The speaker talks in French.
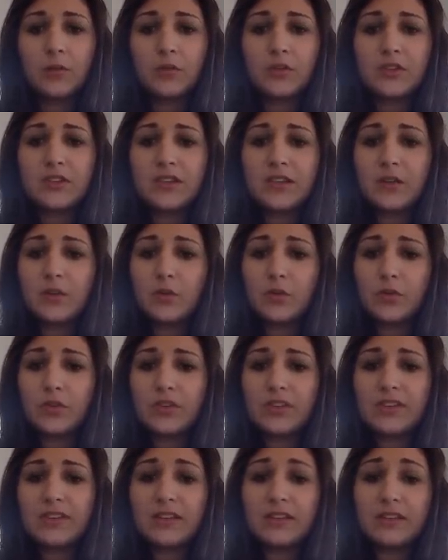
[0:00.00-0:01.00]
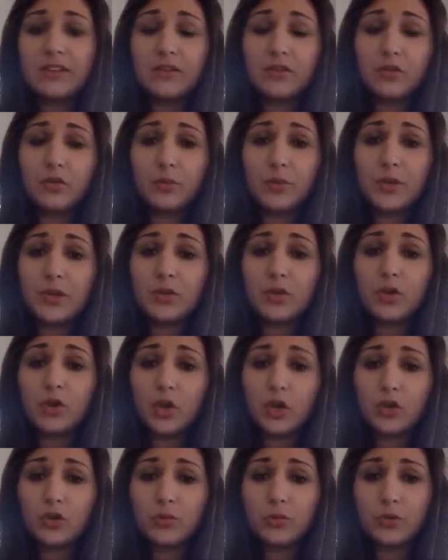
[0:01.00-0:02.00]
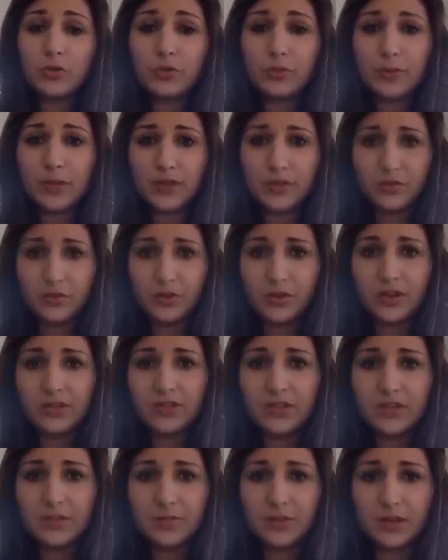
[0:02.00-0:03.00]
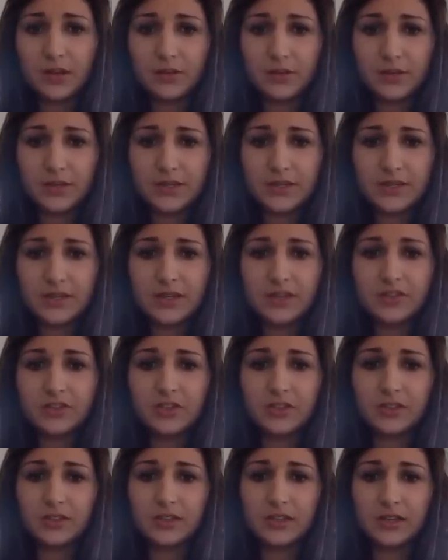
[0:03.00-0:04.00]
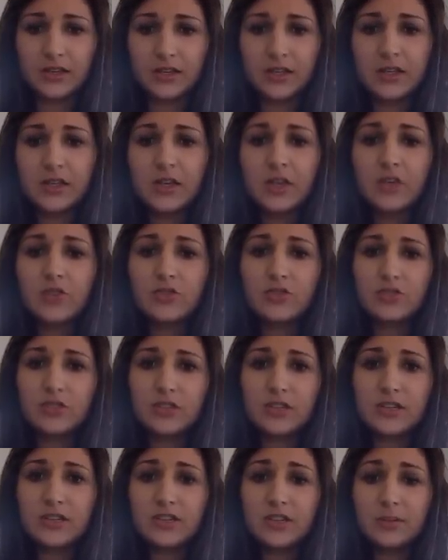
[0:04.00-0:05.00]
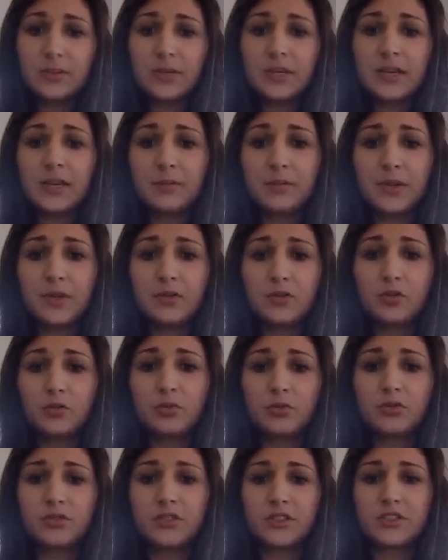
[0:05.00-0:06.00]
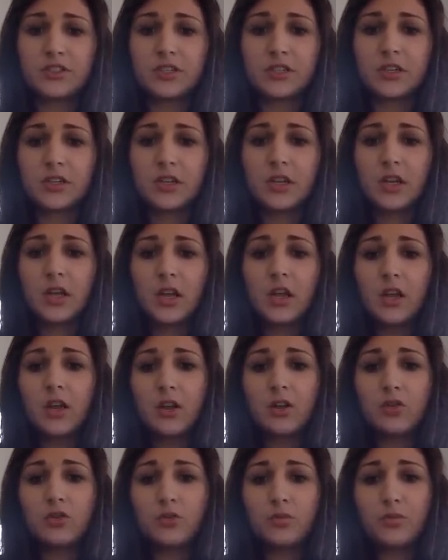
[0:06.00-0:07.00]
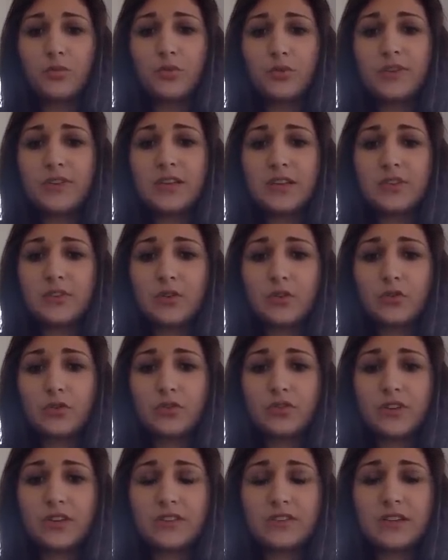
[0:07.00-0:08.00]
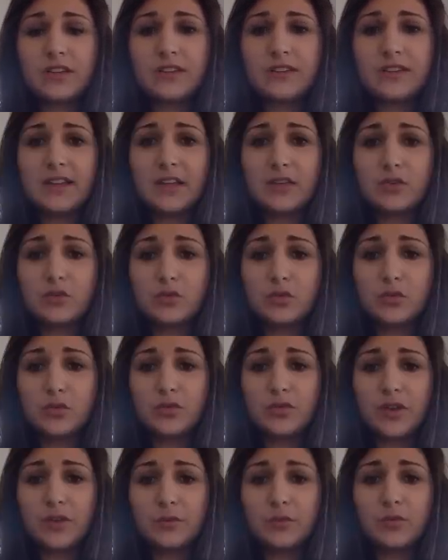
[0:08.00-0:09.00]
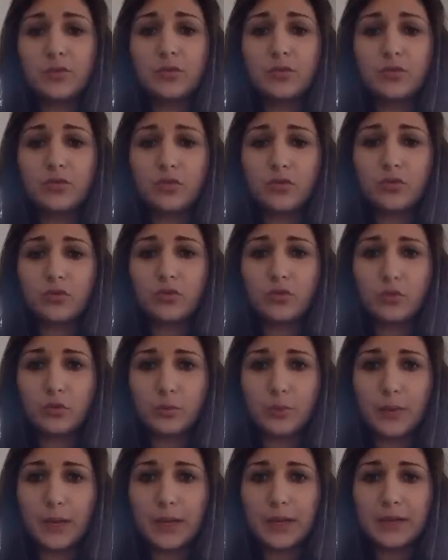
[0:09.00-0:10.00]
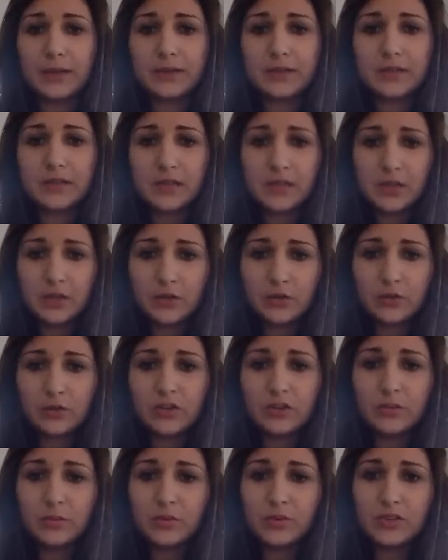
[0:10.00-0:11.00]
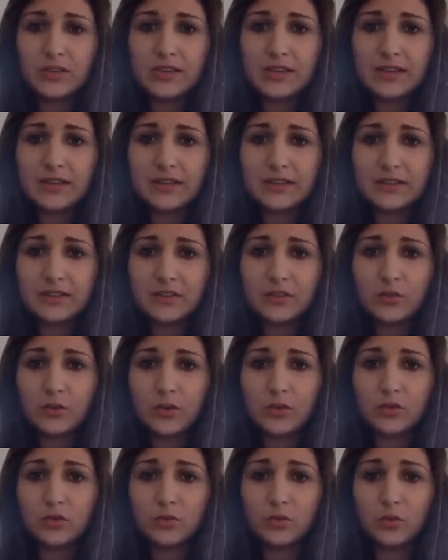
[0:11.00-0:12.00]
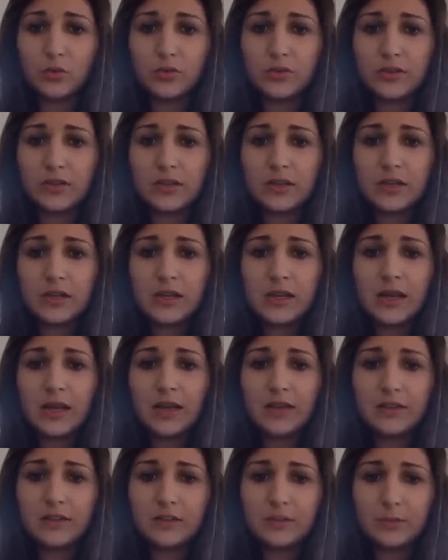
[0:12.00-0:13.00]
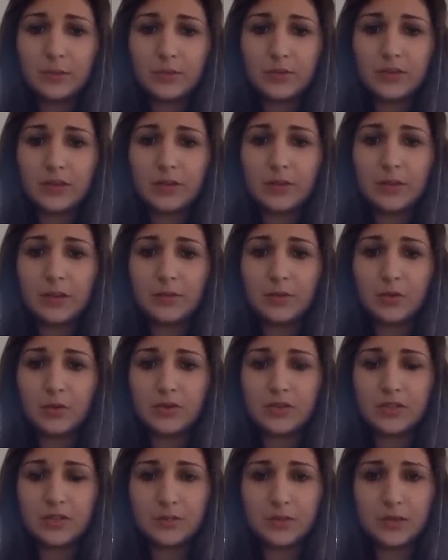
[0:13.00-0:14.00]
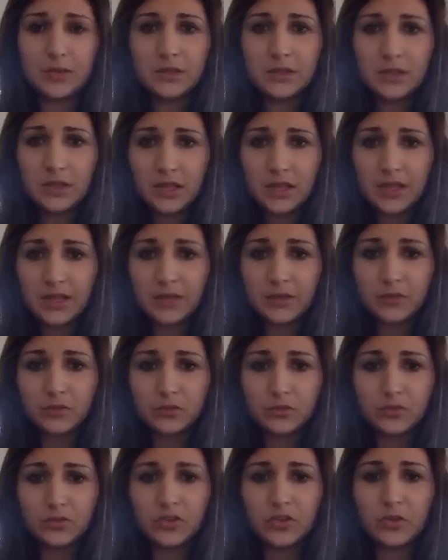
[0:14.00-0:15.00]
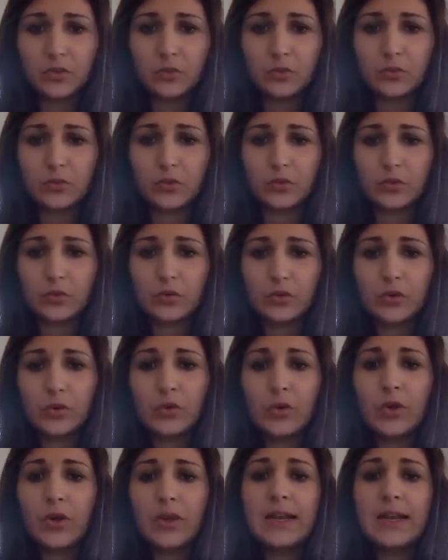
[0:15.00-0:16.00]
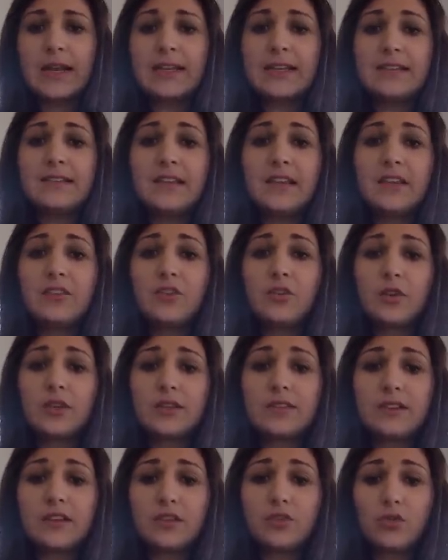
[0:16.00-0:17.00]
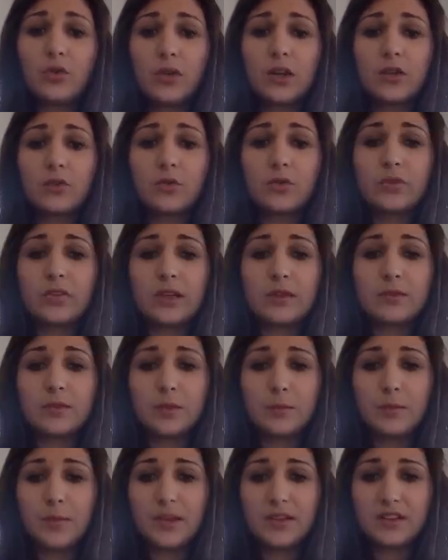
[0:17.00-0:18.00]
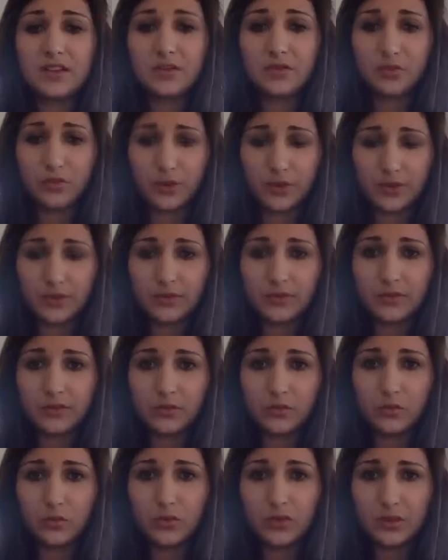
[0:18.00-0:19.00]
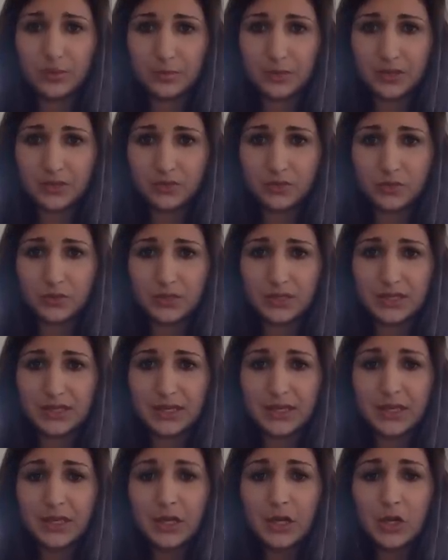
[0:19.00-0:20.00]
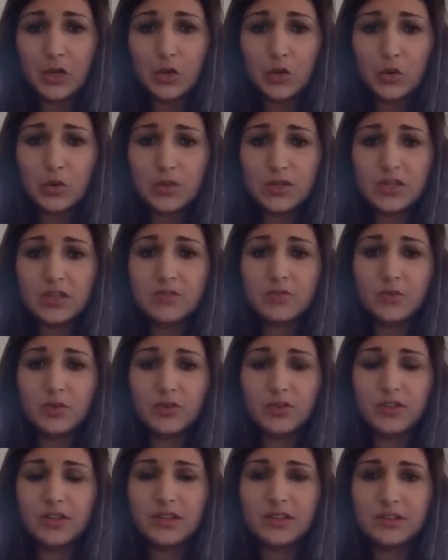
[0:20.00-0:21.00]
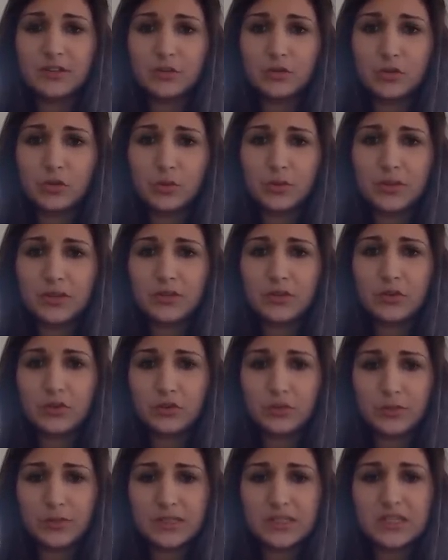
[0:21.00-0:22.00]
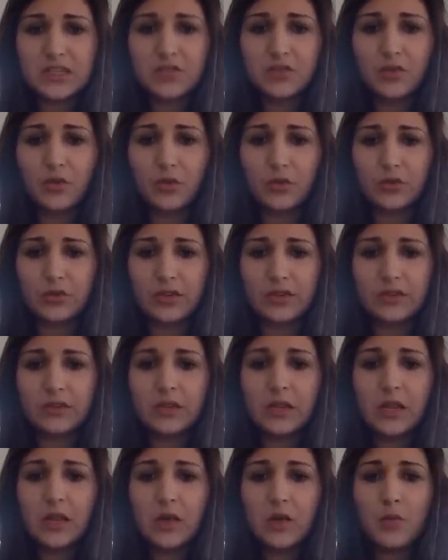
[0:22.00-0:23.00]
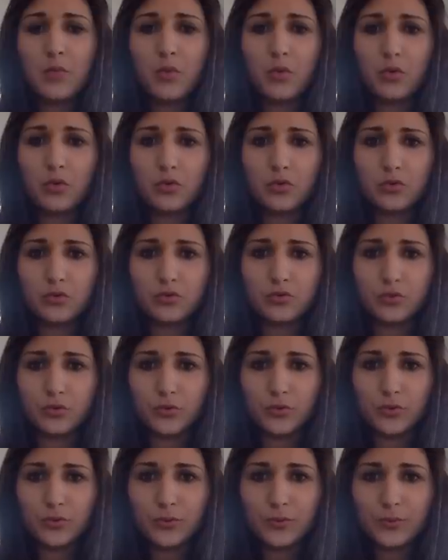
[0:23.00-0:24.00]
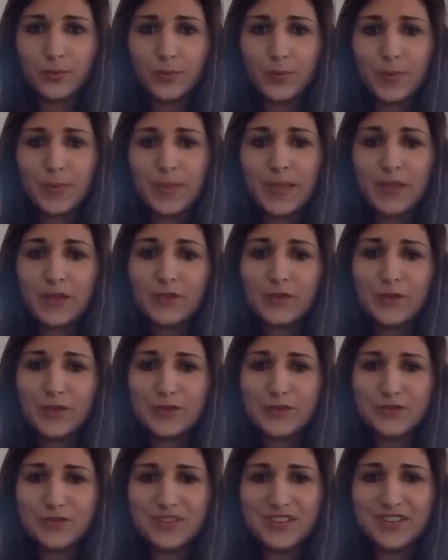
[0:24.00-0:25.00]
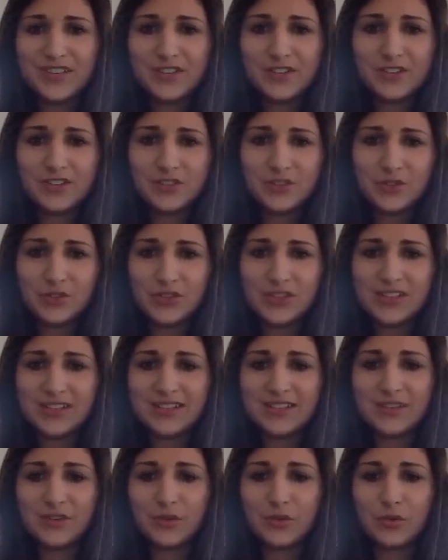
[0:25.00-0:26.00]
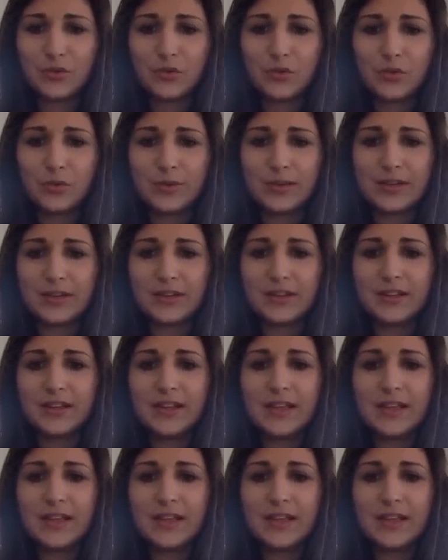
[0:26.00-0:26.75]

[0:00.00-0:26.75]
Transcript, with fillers: mon idée consiste à développer une coque pour smartphone avec un maquillage intégré que j'ai déjà pris la peine de protéger. Le but étant de faciliter à toute femme soucieuse de son paraître de disposer d'un accessoire de beauté indispensable à portée de main et en toutes circonstances. L'idée est de rester sur un concept Made in France, donc un partenariat uniquement avec des entreprises cosmétiques françaises pour le contenu. Soyons fiers de notre notoriété dans ce domaine.